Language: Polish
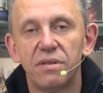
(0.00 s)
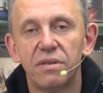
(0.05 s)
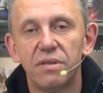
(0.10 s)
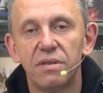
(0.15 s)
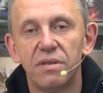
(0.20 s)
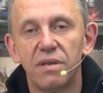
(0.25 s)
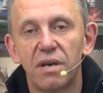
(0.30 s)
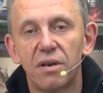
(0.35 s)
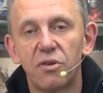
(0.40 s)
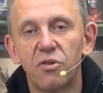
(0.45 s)

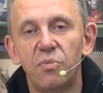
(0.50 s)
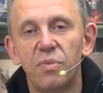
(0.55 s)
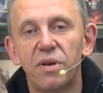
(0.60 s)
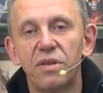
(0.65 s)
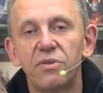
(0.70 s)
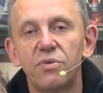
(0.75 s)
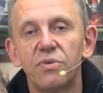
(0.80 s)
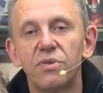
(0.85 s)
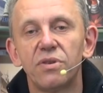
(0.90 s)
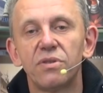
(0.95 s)
y,
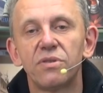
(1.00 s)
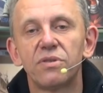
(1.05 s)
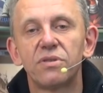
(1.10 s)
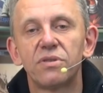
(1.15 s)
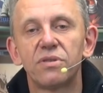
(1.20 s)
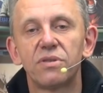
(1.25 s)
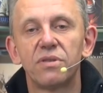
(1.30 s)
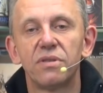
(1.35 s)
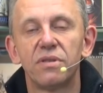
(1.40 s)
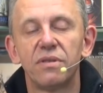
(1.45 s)

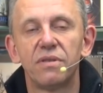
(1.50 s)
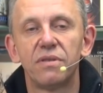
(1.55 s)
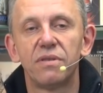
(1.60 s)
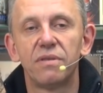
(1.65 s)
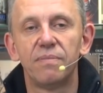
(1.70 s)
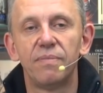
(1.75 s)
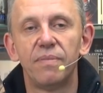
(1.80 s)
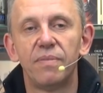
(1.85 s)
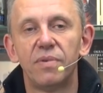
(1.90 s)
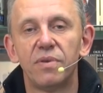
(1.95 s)
argumentując
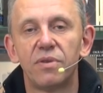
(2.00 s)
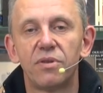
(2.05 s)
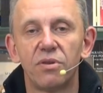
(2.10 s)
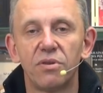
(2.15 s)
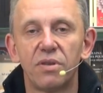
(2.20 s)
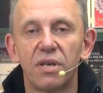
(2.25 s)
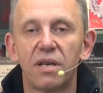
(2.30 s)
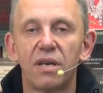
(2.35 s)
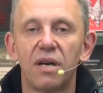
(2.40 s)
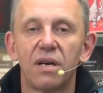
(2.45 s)

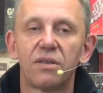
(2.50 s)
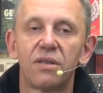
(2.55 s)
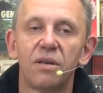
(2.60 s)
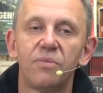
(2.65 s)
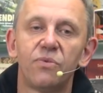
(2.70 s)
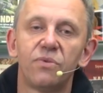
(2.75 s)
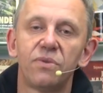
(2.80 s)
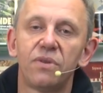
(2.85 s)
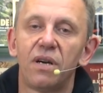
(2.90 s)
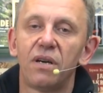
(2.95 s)
to tak jak,
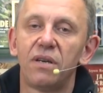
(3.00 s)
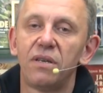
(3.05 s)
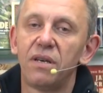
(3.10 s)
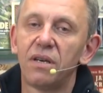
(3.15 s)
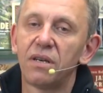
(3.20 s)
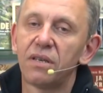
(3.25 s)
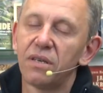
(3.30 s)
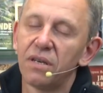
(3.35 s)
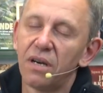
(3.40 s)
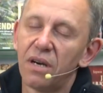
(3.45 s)
temu, jak,
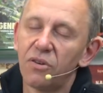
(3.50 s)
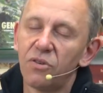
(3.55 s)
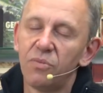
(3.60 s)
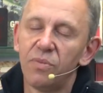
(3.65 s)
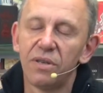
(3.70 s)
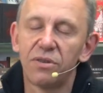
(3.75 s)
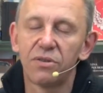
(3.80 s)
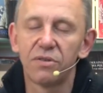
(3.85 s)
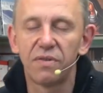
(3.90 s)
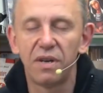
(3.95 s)
jak
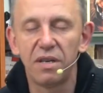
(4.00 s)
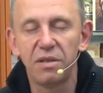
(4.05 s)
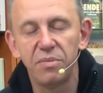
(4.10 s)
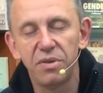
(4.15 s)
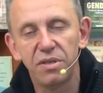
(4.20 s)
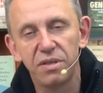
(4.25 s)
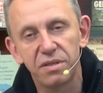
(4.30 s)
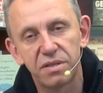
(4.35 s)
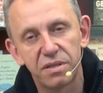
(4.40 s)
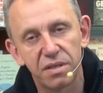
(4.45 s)
argumentowali
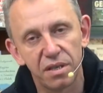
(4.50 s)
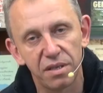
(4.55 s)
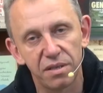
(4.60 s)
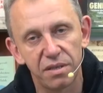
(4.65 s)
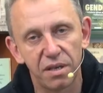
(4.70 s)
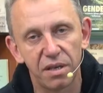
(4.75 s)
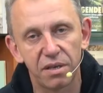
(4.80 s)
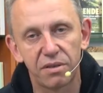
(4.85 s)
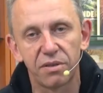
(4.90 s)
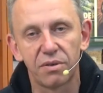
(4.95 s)
minister i
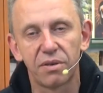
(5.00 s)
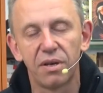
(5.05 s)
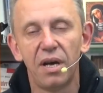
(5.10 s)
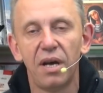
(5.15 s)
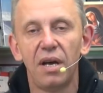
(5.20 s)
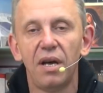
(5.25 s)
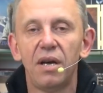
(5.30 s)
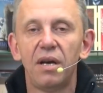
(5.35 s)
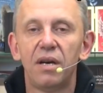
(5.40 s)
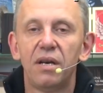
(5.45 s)
dyrektor
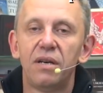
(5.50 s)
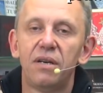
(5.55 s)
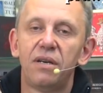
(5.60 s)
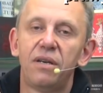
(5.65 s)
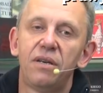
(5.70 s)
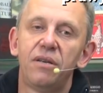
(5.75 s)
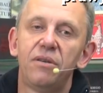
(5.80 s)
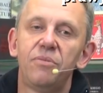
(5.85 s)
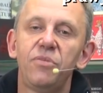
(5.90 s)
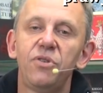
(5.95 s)

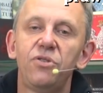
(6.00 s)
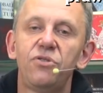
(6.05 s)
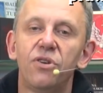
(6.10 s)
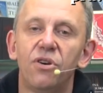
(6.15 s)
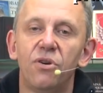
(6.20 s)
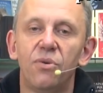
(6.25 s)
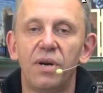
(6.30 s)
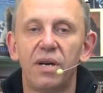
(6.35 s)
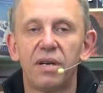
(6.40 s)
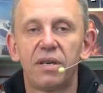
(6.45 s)

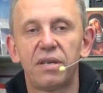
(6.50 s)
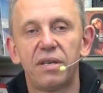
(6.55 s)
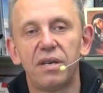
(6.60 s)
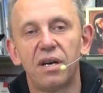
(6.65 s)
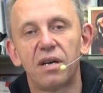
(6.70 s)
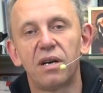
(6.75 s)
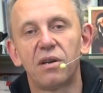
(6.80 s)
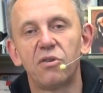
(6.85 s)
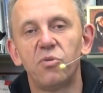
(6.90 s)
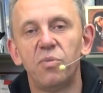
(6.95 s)
Miziołek,
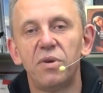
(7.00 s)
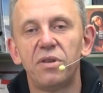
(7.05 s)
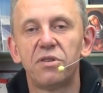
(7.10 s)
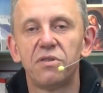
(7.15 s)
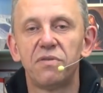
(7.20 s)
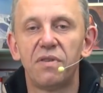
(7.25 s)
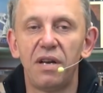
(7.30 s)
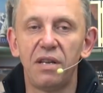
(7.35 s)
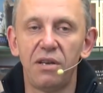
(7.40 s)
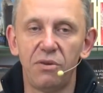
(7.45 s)
jak
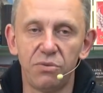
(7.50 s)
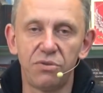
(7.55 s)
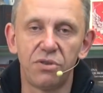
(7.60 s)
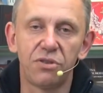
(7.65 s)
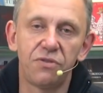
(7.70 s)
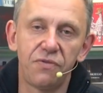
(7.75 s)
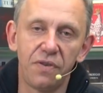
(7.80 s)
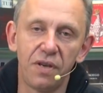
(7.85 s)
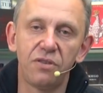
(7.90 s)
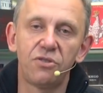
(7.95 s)
argumentowali ludzie
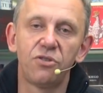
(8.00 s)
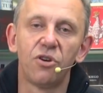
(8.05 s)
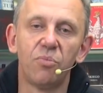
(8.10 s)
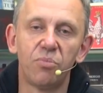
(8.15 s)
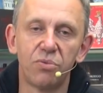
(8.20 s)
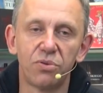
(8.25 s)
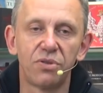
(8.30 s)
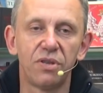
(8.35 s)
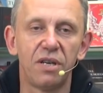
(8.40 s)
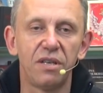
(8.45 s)
święcie
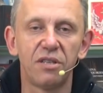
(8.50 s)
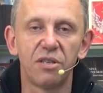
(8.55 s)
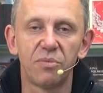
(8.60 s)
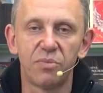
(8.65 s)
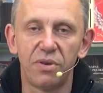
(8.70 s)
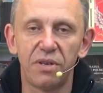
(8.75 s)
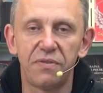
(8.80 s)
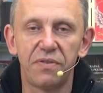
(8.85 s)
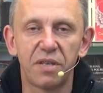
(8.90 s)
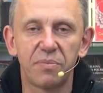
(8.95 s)
oburzeni, no
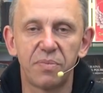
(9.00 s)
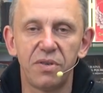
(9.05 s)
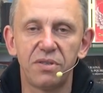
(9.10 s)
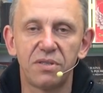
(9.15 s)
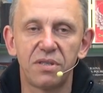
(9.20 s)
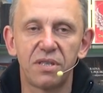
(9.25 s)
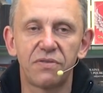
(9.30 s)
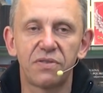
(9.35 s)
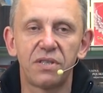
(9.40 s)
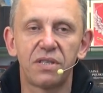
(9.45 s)
bo efekt
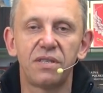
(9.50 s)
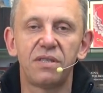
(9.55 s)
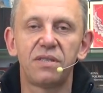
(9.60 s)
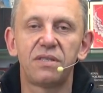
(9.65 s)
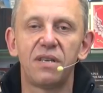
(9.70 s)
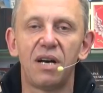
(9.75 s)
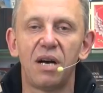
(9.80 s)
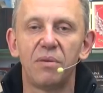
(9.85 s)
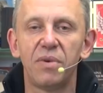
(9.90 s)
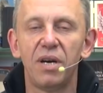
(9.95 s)
będzie zawsze ten
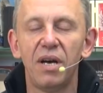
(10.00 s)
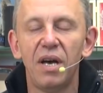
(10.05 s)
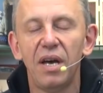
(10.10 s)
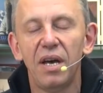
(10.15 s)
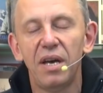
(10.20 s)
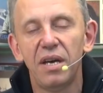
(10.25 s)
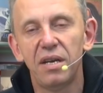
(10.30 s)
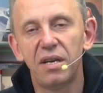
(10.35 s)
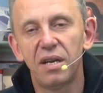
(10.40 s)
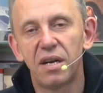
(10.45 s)
sam
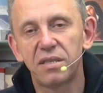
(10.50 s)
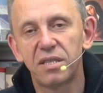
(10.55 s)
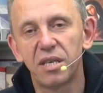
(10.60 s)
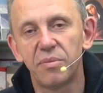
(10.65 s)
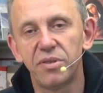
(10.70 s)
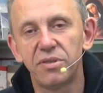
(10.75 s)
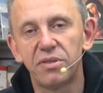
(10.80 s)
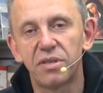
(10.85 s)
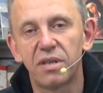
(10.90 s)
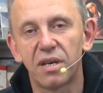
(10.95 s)
i reakcja
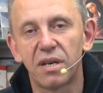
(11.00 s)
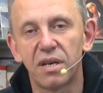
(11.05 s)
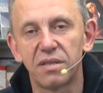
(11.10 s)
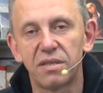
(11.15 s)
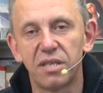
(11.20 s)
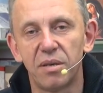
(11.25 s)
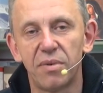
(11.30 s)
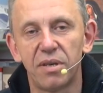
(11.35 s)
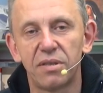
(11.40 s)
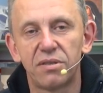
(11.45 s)
będzie taka
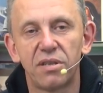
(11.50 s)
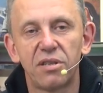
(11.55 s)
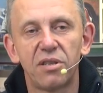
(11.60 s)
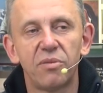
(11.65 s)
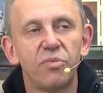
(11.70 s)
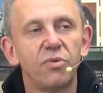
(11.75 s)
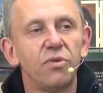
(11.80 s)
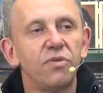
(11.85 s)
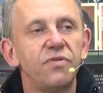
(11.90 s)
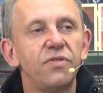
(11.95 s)
sama. Trzeba
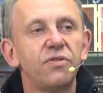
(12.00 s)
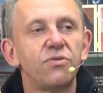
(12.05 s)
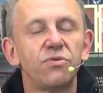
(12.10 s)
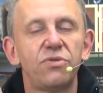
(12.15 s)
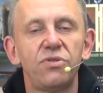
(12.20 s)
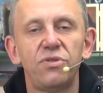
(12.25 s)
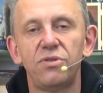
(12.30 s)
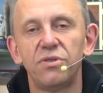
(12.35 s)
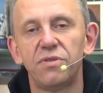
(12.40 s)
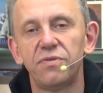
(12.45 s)
to było
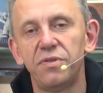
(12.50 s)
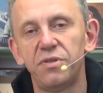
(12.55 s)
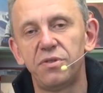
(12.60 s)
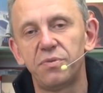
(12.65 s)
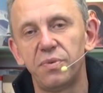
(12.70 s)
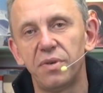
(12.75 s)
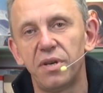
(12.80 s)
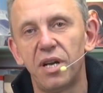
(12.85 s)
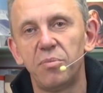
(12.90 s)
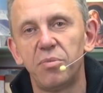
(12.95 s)
wyrzucić do
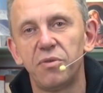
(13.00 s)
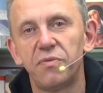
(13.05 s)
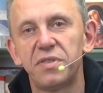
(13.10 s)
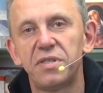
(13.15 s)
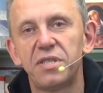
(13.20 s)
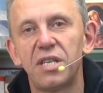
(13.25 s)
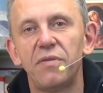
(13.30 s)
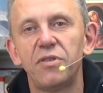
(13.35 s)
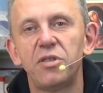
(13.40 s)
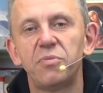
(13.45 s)
Wisły albo
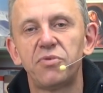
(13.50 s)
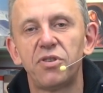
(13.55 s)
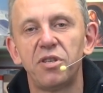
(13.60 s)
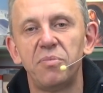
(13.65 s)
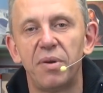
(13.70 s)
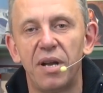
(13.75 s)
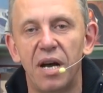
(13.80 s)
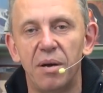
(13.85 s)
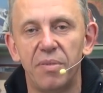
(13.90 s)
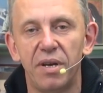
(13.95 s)
wystawić przed
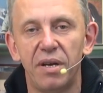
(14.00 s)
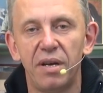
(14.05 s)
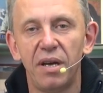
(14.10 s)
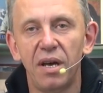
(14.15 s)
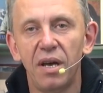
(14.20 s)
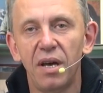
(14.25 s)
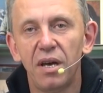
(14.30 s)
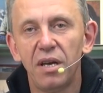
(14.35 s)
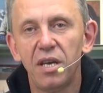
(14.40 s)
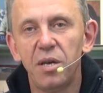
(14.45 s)
bramę
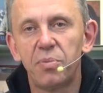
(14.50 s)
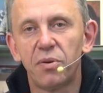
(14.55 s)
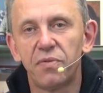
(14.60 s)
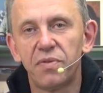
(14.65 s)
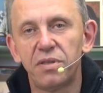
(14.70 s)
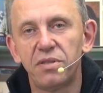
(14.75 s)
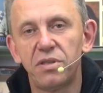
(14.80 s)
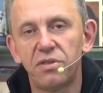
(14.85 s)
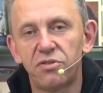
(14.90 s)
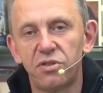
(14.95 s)
i
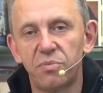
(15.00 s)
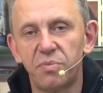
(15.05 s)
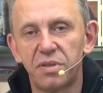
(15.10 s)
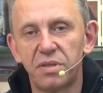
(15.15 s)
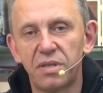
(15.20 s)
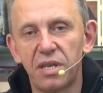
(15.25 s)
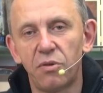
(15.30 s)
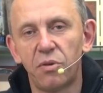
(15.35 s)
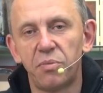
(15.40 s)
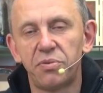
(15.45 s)
powiedzieć, żeby
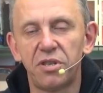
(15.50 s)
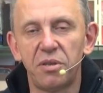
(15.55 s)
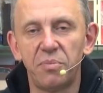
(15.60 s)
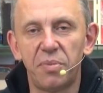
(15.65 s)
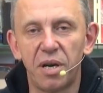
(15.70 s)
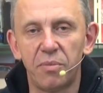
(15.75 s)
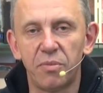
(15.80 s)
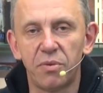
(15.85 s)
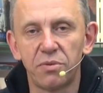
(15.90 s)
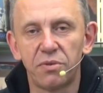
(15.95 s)
stało przed
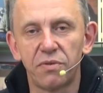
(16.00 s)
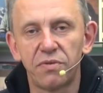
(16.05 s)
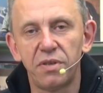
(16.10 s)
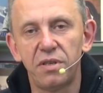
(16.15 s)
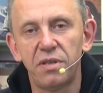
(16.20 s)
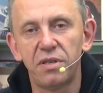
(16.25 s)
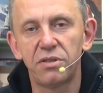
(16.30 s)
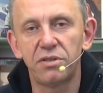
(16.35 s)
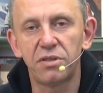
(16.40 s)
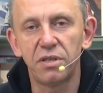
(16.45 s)
bramą, to
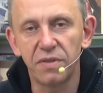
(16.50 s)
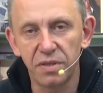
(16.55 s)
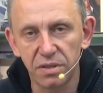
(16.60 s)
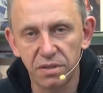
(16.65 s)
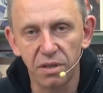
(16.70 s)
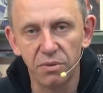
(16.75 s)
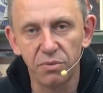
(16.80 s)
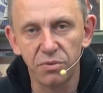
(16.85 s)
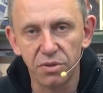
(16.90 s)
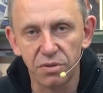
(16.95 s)
wtedy jeszcze
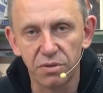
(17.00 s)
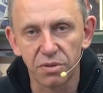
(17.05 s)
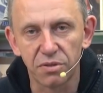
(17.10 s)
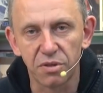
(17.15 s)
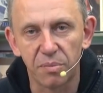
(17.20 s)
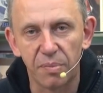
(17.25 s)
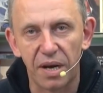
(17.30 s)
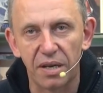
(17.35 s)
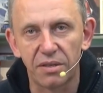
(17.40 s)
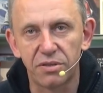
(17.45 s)
więcej ludzi to
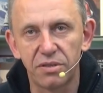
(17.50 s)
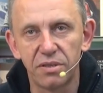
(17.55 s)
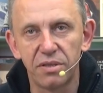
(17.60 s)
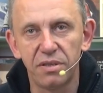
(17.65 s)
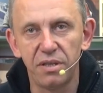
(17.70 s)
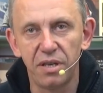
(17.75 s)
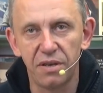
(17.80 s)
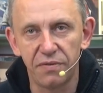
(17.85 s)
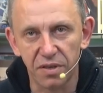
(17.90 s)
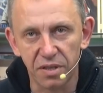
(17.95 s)

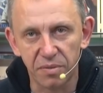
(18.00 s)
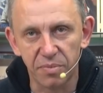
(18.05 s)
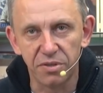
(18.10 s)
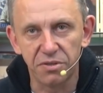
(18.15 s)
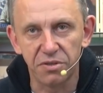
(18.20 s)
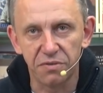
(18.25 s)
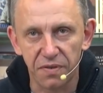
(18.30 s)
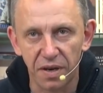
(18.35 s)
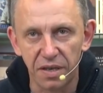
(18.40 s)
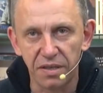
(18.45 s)
zobaczy i efekt
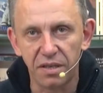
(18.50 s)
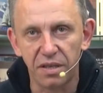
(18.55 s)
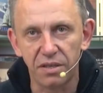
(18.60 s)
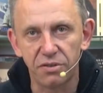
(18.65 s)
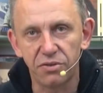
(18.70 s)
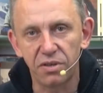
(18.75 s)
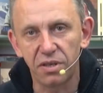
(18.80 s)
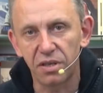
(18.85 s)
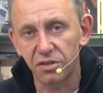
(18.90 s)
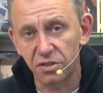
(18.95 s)
będzie
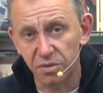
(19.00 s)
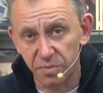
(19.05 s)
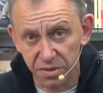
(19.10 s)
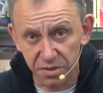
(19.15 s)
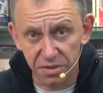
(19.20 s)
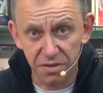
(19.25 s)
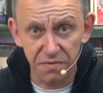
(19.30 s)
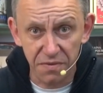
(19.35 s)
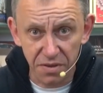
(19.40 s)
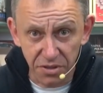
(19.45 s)
fajniejszy i każdy
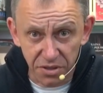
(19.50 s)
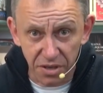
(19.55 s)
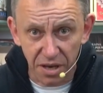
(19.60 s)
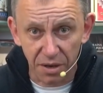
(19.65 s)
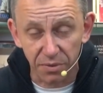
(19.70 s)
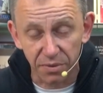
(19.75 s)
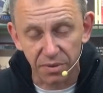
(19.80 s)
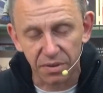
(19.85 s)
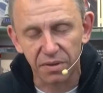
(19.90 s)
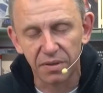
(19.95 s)
będzie
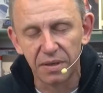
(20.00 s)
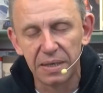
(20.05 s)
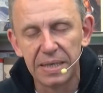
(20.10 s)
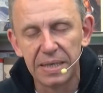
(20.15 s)
widział. No.